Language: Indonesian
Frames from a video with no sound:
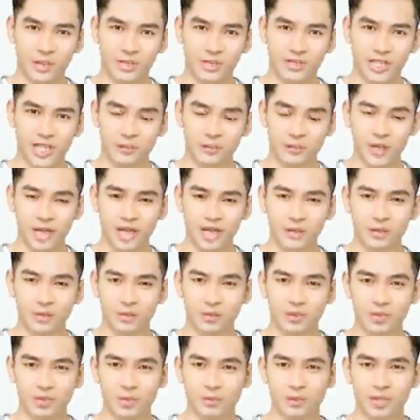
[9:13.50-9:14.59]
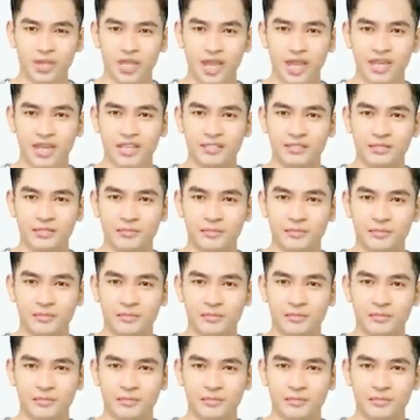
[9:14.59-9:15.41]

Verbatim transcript: Dia benar-benar menahan